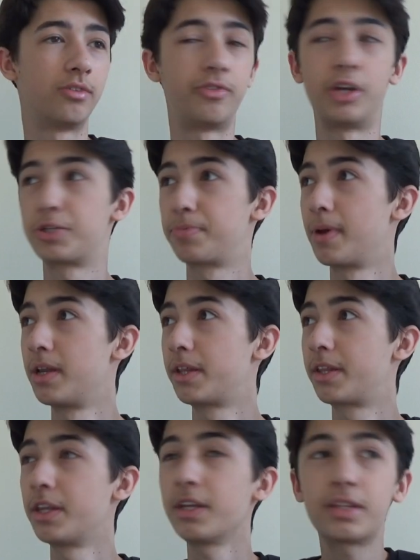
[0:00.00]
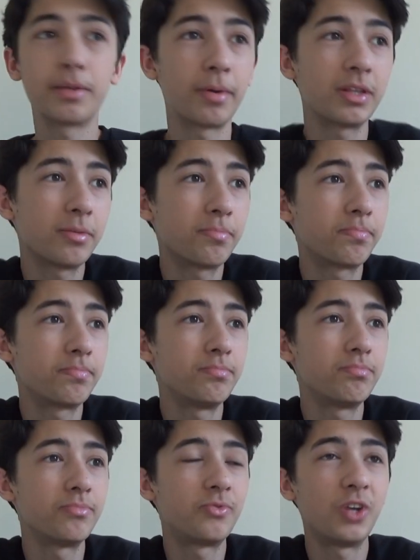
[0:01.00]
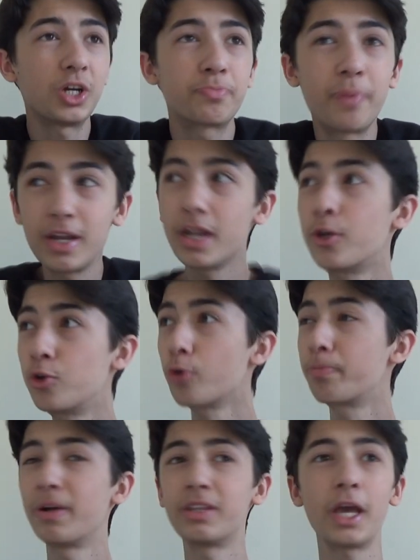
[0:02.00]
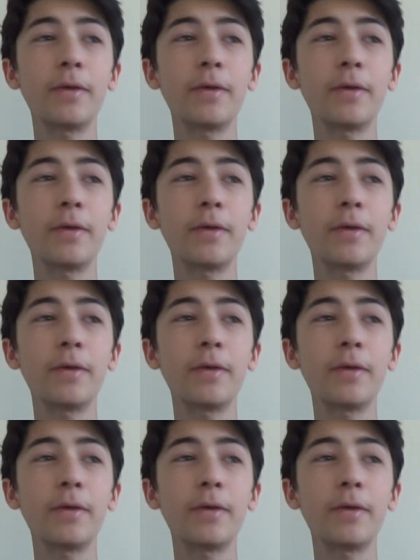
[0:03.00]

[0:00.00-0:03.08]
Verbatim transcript: Flash bellek dedik de bende flash bellek yok bende.